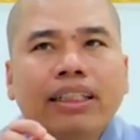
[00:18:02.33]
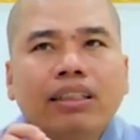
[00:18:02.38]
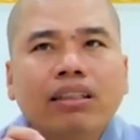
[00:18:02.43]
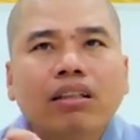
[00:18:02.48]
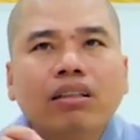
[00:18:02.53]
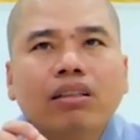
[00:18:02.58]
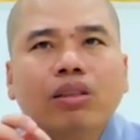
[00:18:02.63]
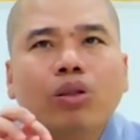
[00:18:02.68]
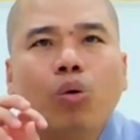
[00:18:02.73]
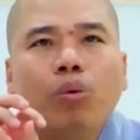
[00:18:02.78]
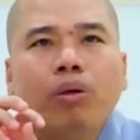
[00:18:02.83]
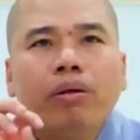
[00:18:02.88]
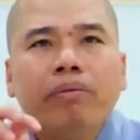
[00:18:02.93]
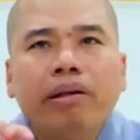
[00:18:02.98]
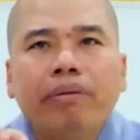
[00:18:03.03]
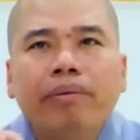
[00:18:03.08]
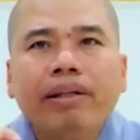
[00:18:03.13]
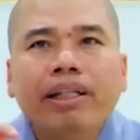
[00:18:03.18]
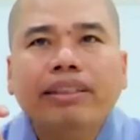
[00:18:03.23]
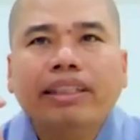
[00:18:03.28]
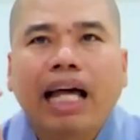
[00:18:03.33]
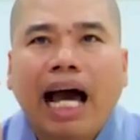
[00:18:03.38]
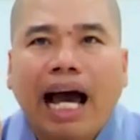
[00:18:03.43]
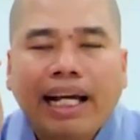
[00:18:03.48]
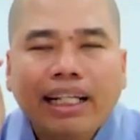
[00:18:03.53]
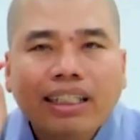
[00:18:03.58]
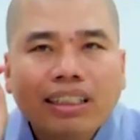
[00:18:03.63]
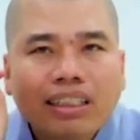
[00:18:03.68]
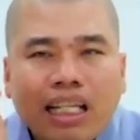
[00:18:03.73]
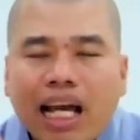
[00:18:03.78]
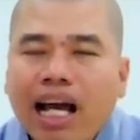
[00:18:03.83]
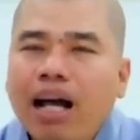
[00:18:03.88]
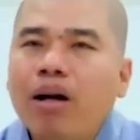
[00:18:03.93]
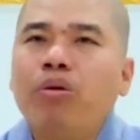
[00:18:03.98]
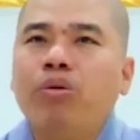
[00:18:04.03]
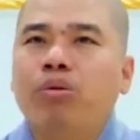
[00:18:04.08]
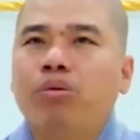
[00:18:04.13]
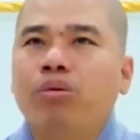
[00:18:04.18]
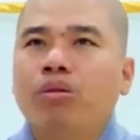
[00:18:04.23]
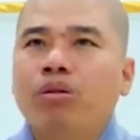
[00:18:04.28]
cái sự tu, quý vị biết tại
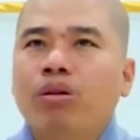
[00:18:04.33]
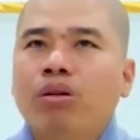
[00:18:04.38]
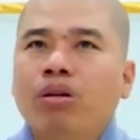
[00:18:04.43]
sao